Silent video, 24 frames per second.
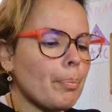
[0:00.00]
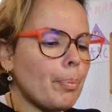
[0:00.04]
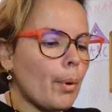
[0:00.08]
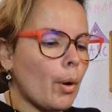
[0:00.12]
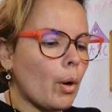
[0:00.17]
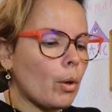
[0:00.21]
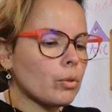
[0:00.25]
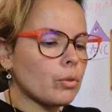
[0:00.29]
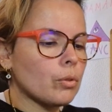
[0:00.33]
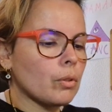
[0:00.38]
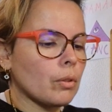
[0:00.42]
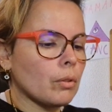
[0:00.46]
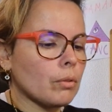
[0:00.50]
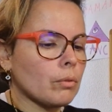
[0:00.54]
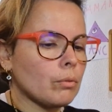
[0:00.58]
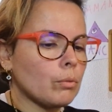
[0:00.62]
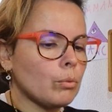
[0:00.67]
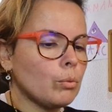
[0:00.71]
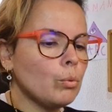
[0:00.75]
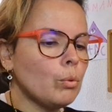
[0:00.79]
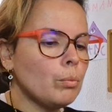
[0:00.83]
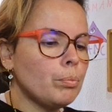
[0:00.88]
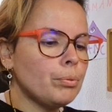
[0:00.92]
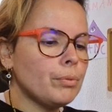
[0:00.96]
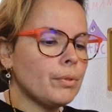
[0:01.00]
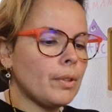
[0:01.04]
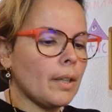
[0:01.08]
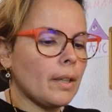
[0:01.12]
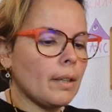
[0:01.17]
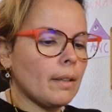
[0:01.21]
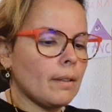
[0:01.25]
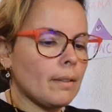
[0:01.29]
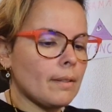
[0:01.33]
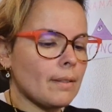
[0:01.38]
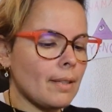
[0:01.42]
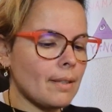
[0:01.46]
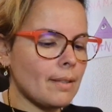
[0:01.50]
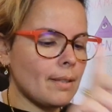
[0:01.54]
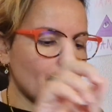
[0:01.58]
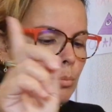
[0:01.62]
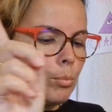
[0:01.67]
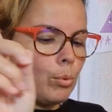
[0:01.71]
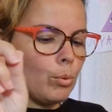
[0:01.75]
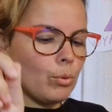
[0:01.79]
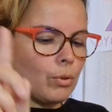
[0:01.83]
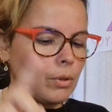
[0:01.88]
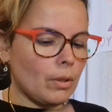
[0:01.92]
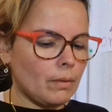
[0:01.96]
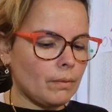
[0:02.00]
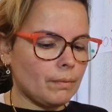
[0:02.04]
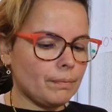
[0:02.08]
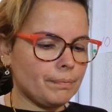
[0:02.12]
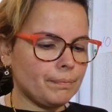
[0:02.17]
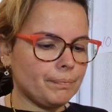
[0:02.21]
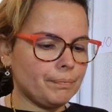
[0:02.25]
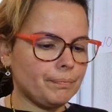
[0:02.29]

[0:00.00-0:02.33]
porte. Oh putain, ça c'est beau ça.